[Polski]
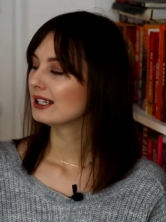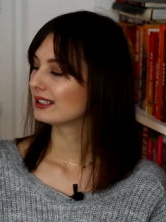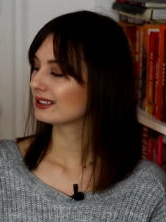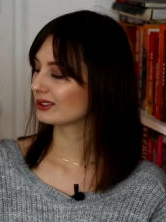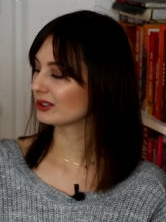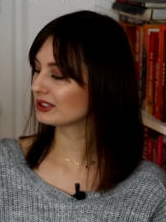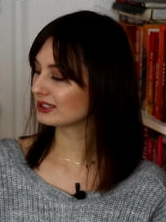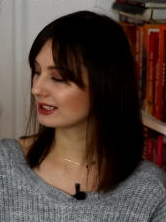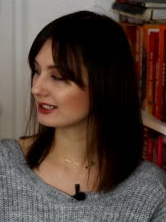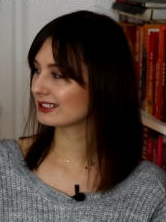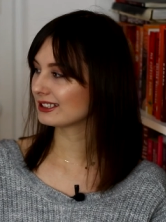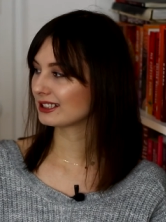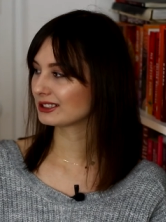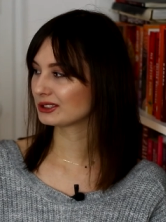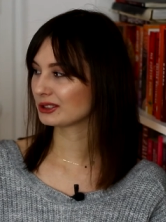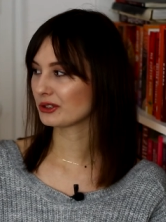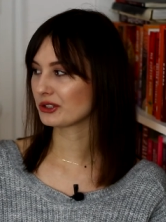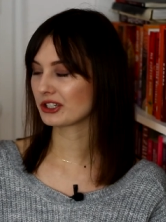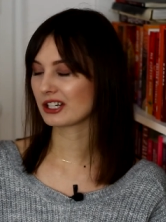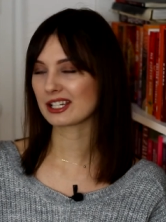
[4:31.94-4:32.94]
To jest jedyna
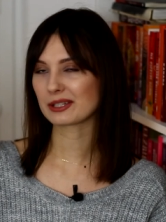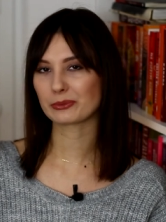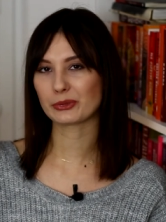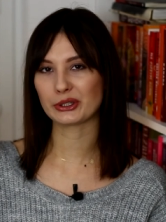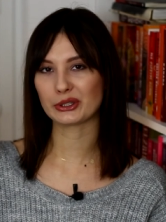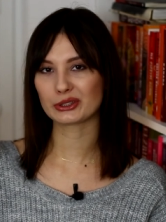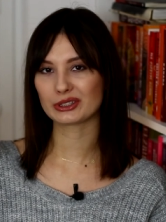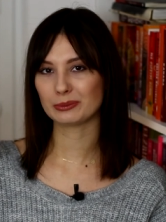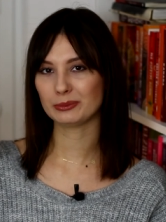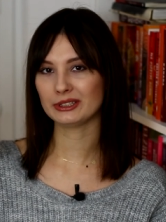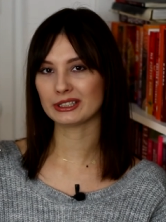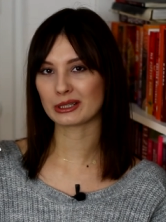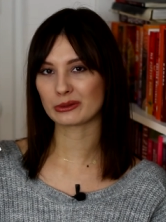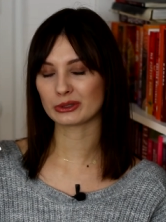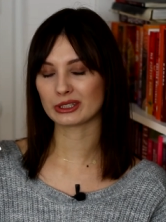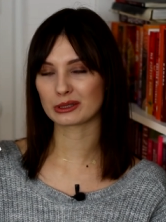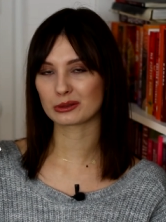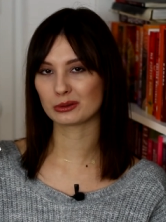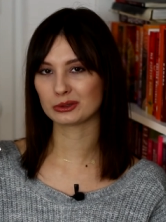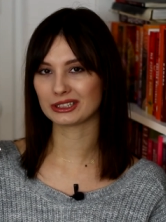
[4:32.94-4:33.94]
książka z mojego TBR-u
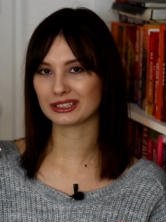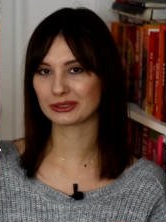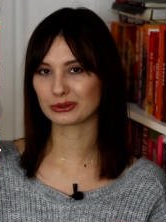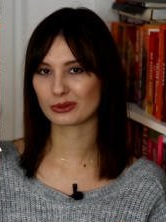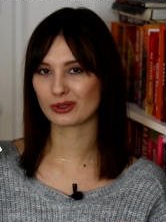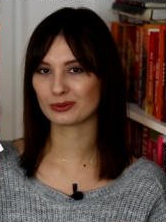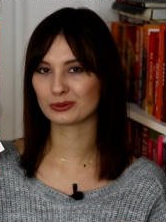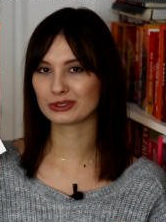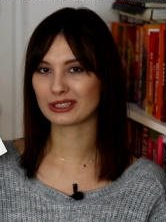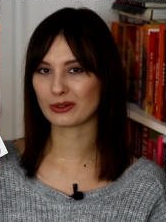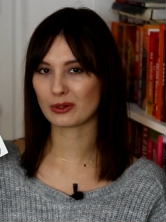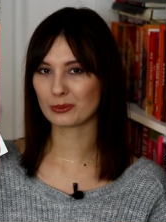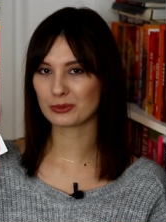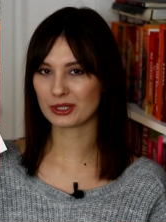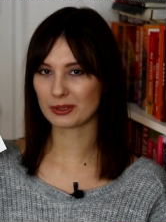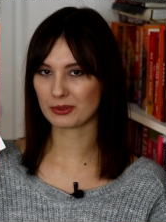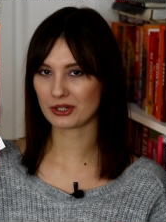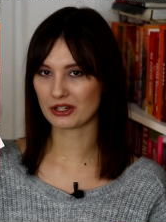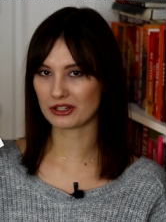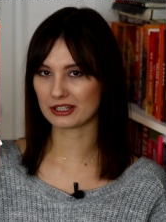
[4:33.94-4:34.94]
na grudzień, którą udało mi
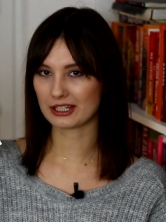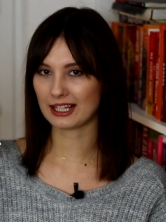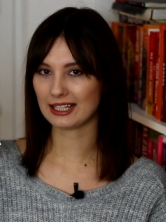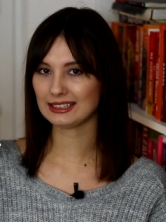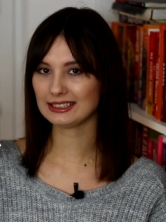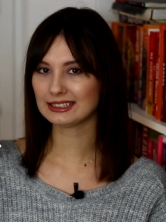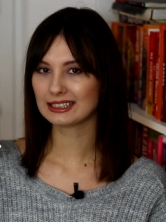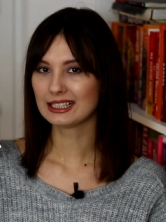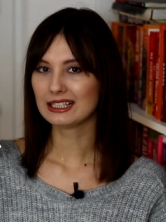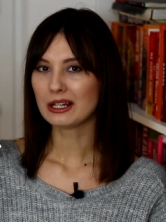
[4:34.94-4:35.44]
się przeczytać,